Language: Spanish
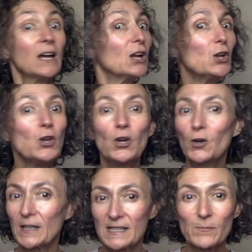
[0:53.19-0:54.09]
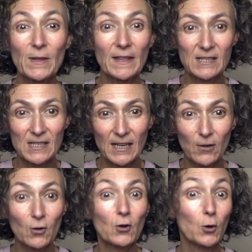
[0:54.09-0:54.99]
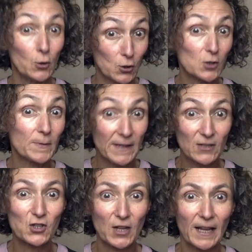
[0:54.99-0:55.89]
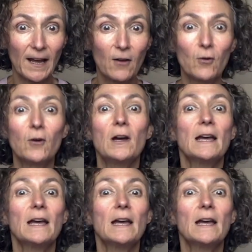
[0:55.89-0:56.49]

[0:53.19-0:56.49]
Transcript: No es mi deseo, con los vídeos que hago,